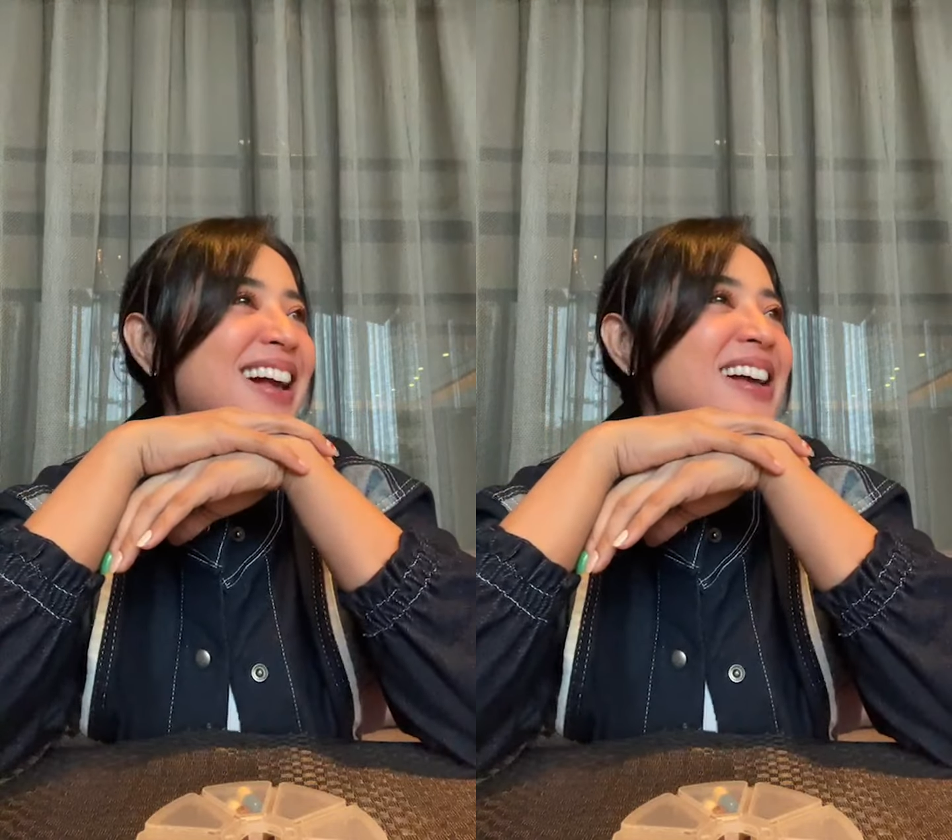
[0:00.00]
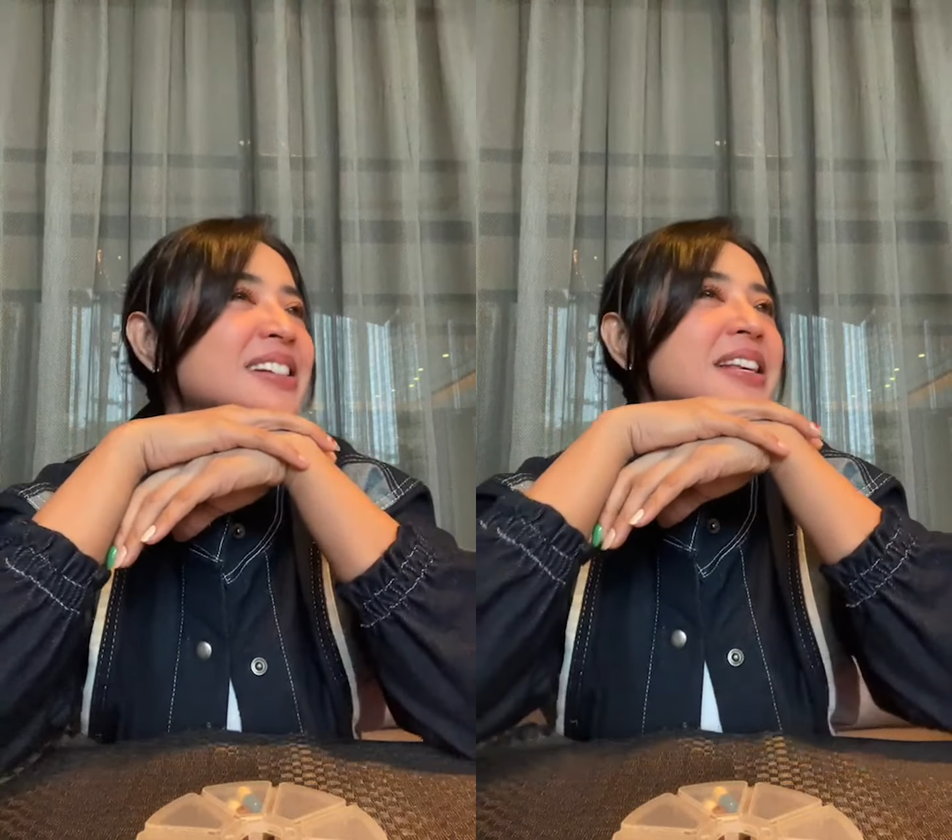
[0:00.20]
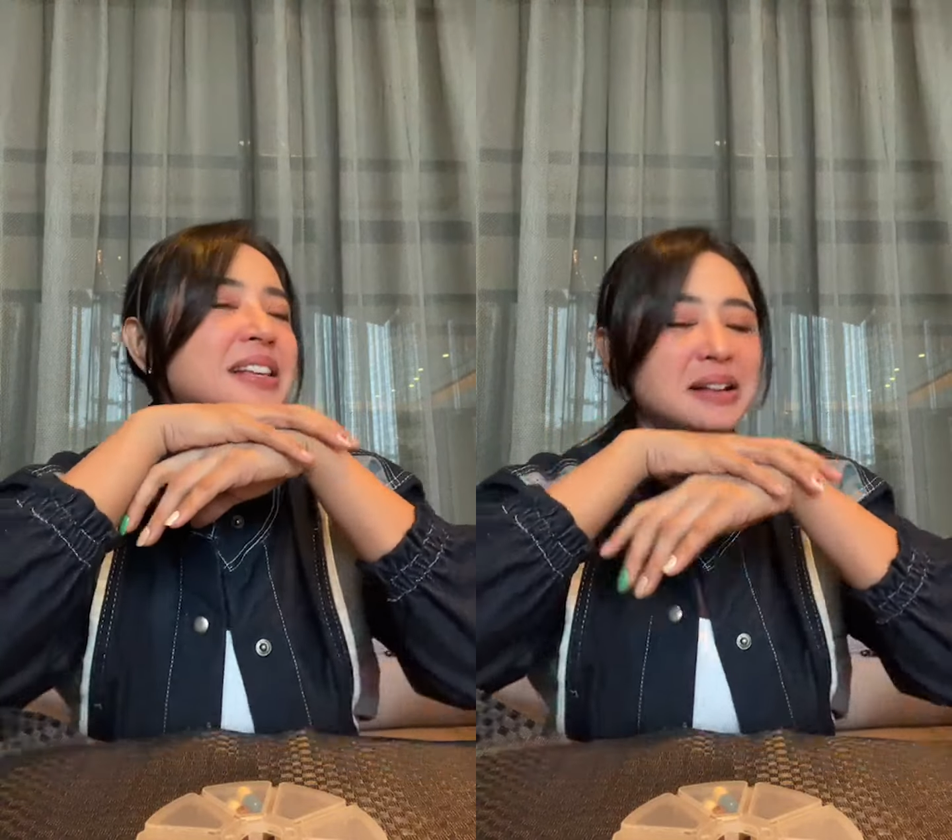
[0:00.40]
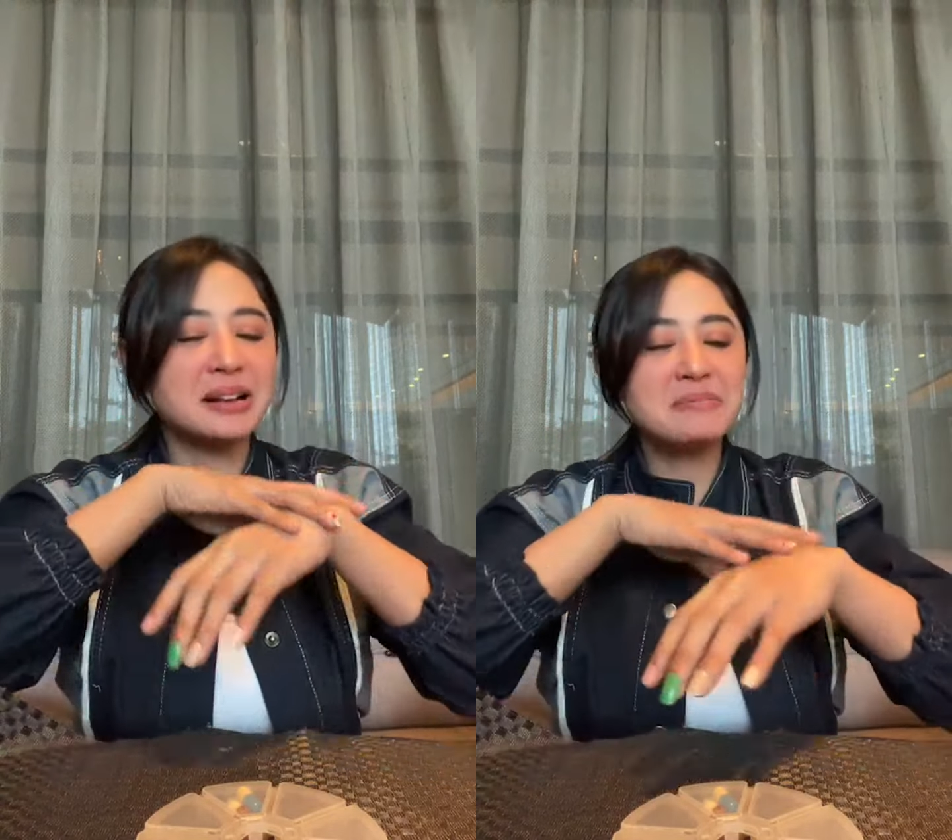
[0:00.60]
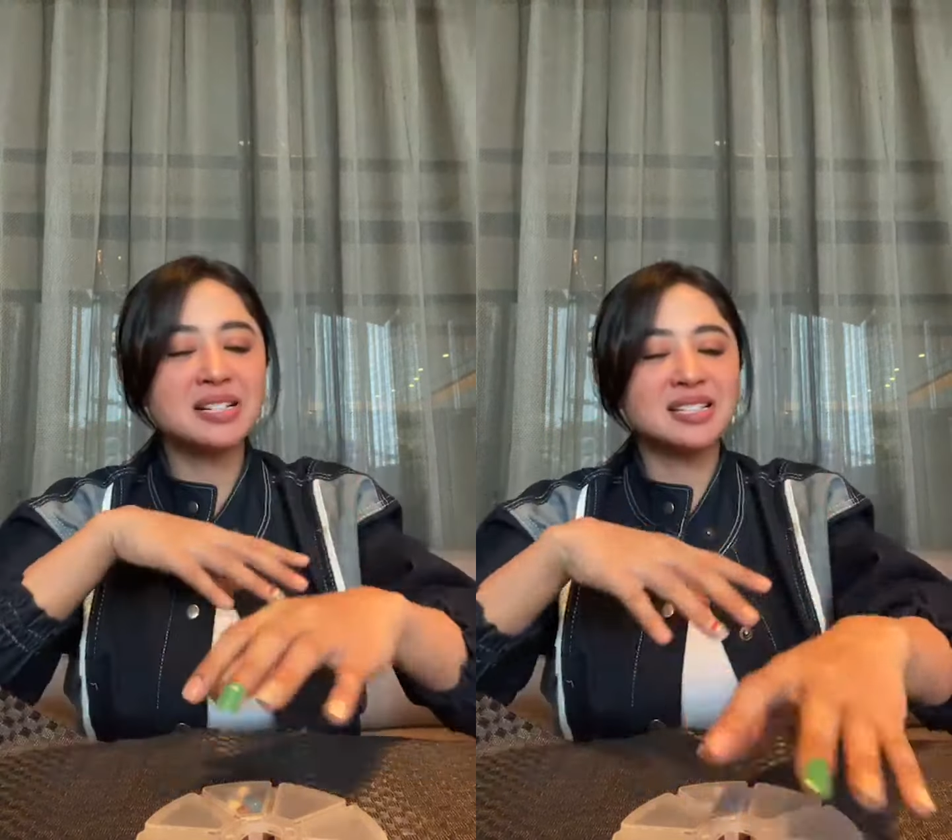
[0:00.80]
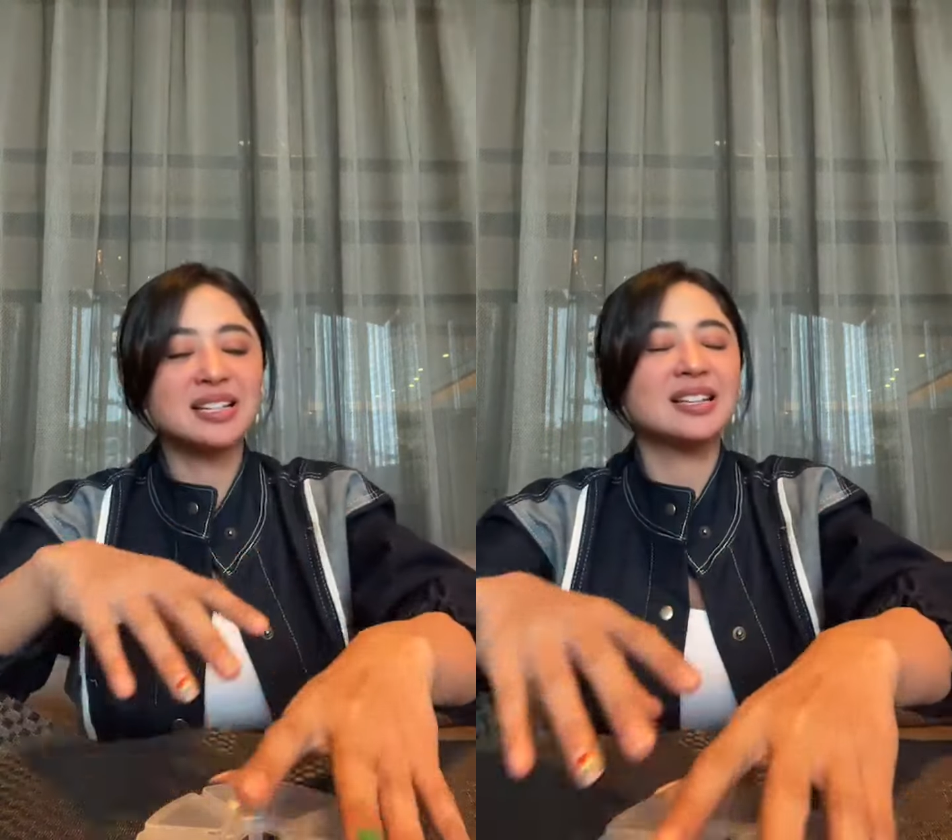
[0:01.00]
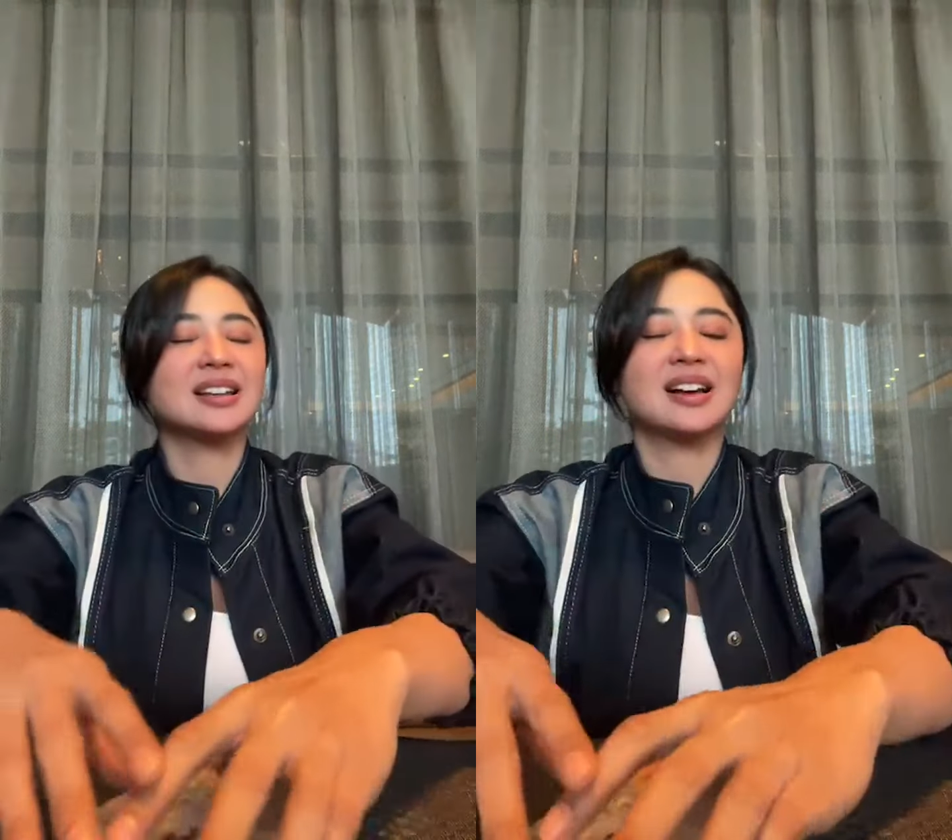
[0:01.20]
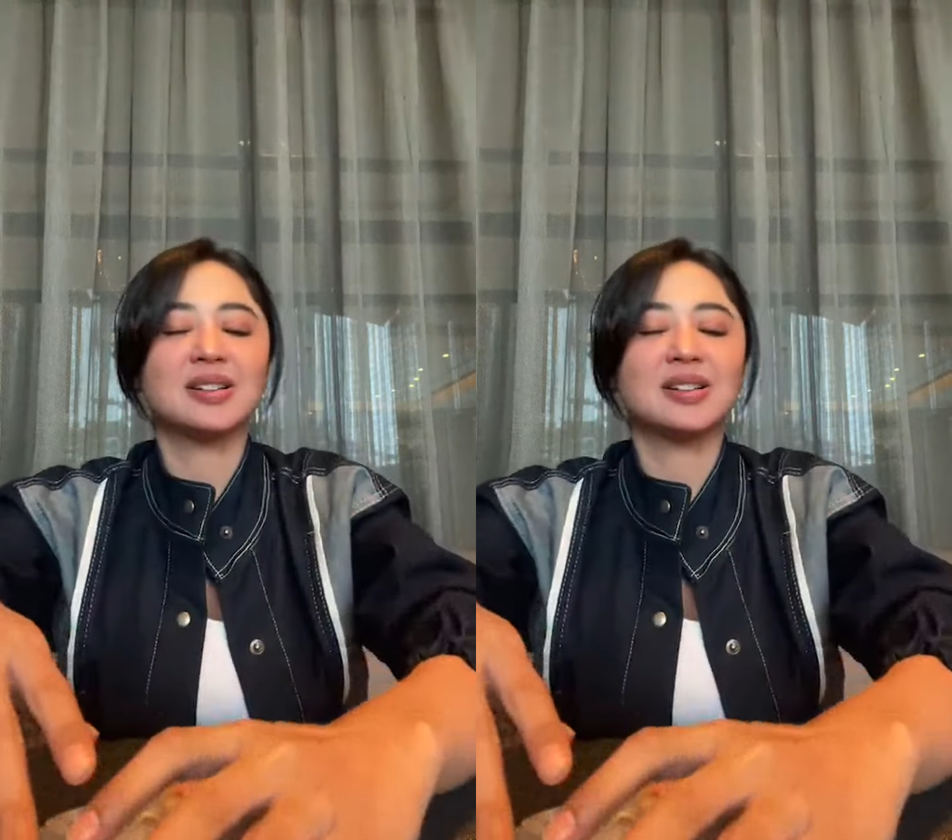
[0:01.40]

kan kan masih